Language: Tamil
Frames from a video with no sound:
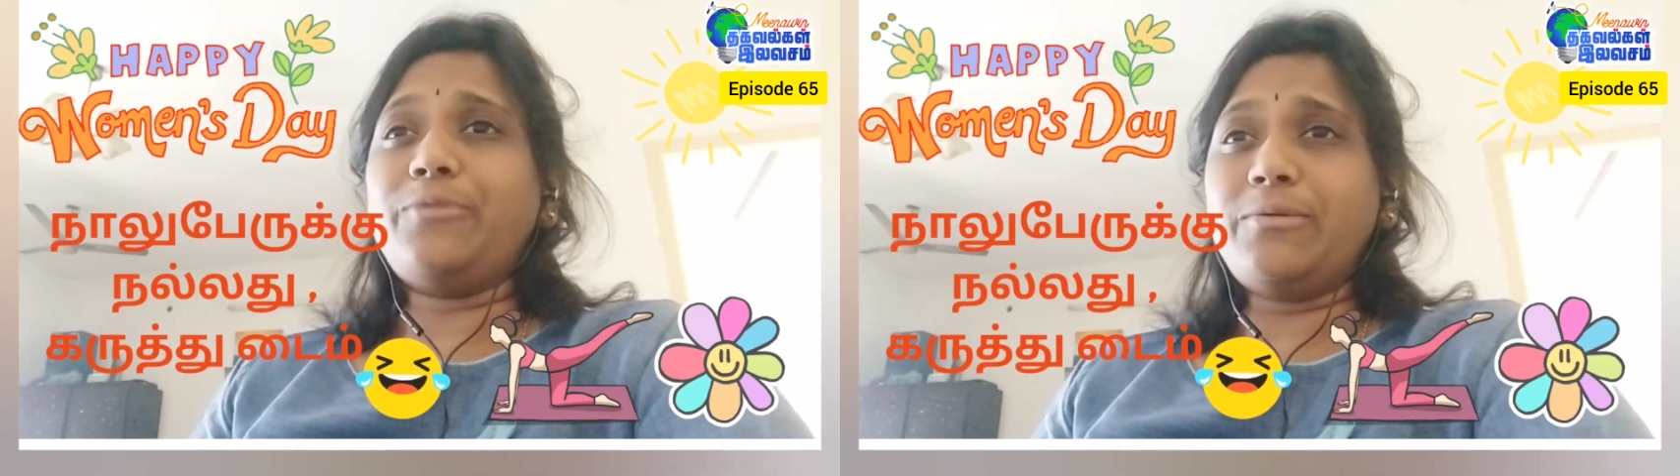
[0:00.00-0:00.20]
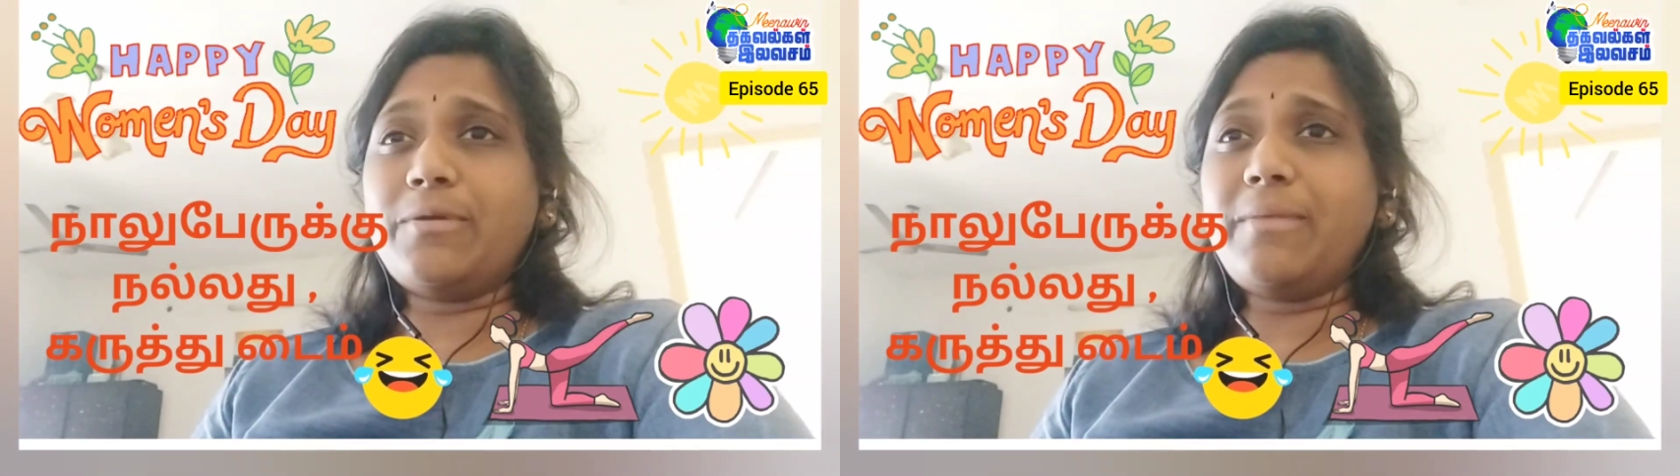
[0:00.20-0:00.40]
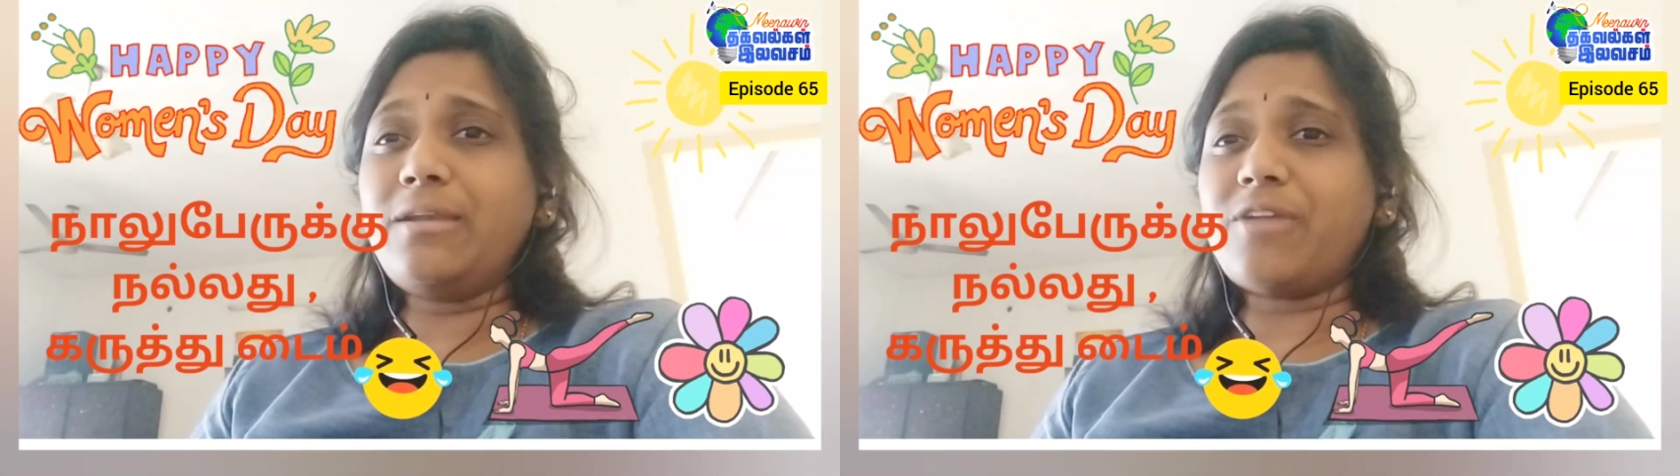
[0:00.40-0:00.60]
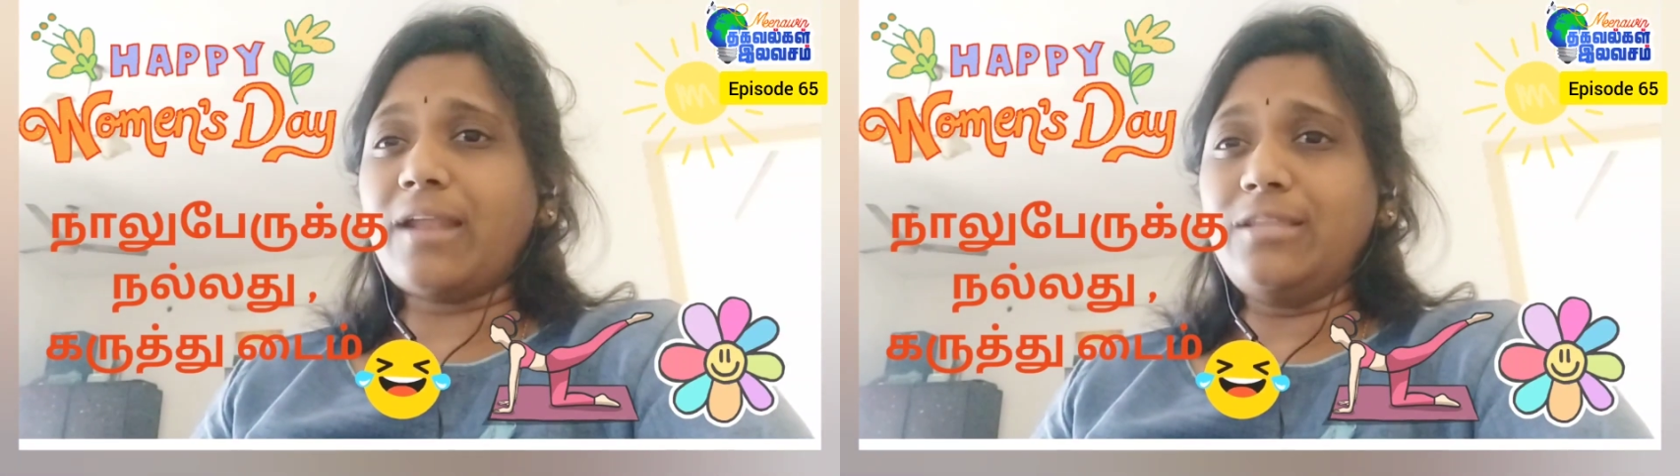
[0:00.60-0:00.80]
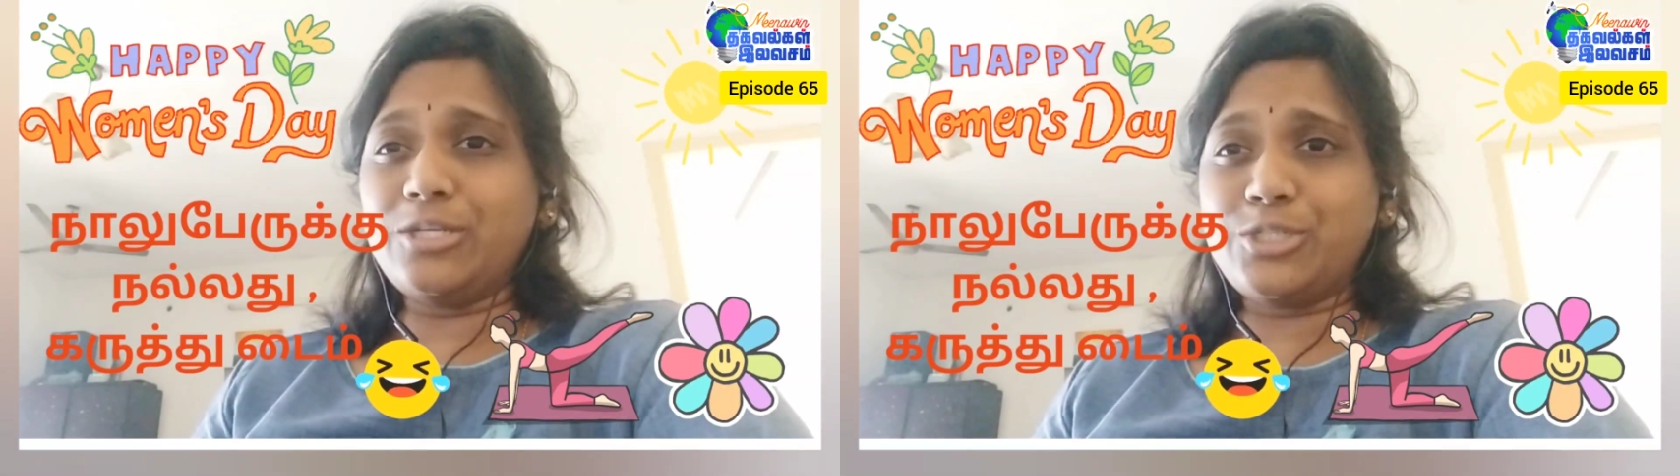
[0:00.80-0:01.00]
வி விமென்
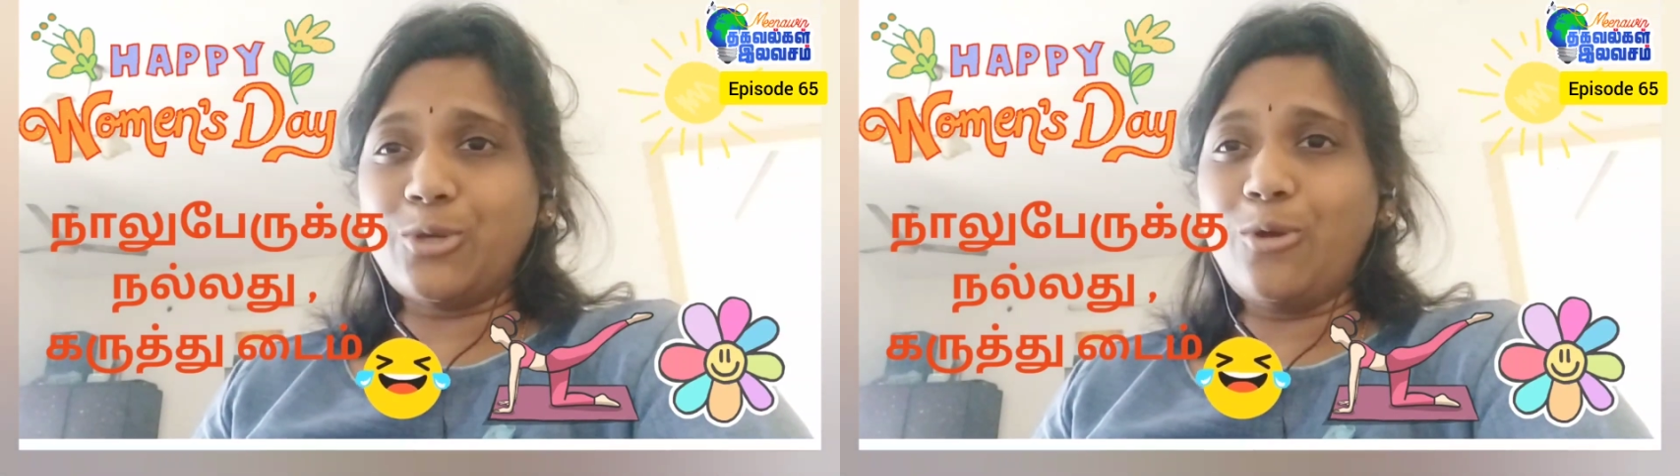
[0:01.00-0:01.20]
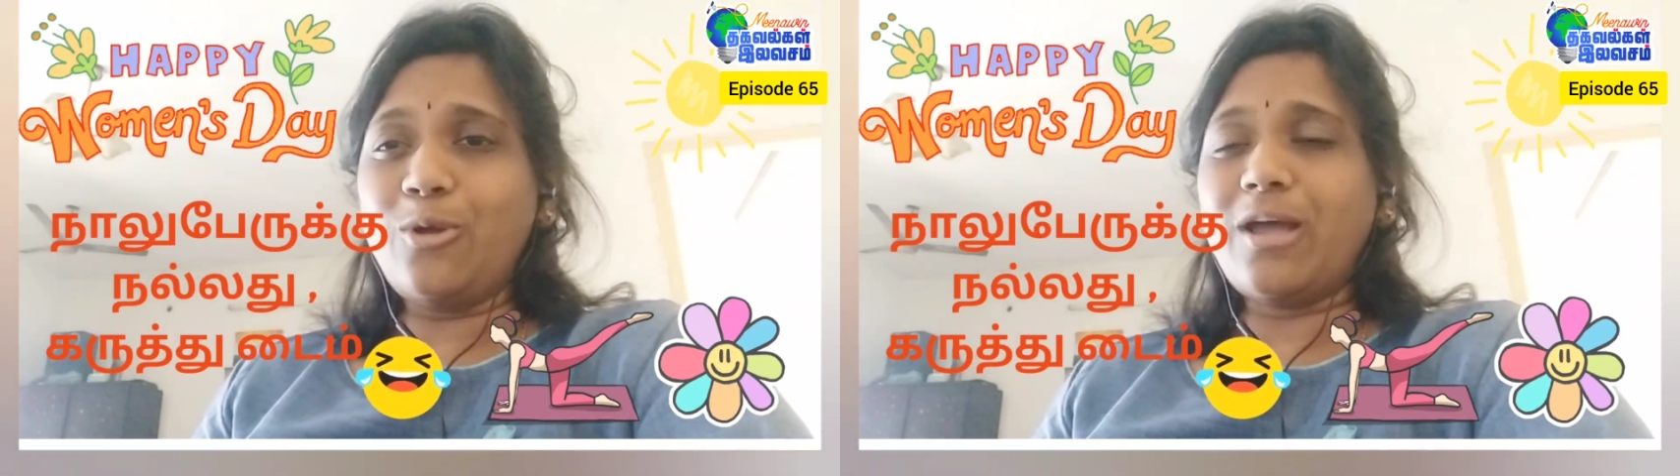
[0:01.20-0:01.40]
ரன் த ஷோ